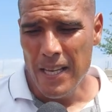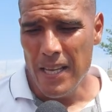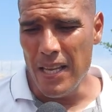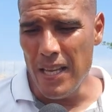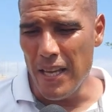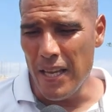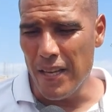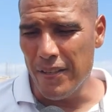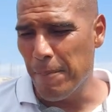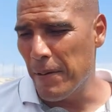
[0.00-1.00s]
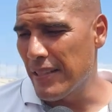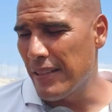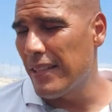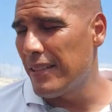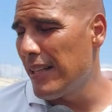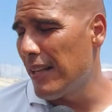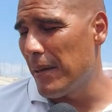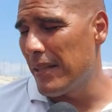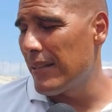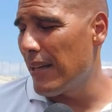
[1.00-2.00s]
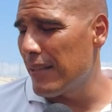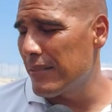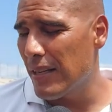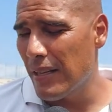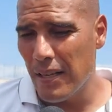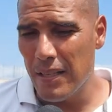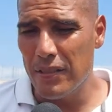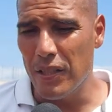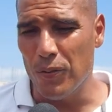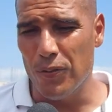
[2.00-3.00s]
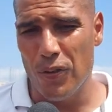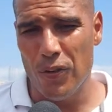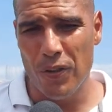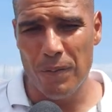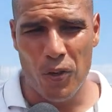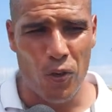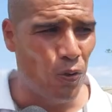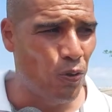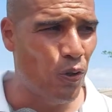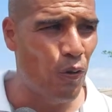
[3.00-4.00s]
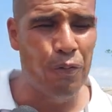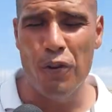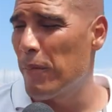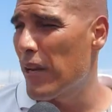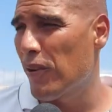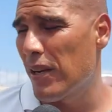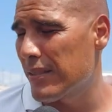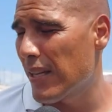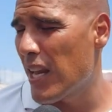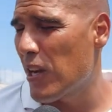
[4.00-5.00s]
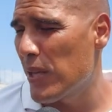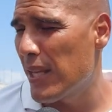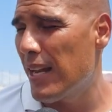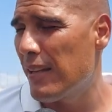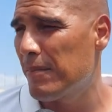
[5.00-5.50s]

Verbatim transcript: y representar dignamente a esta gran institución con un triunfo el miércoles sería lo ideal.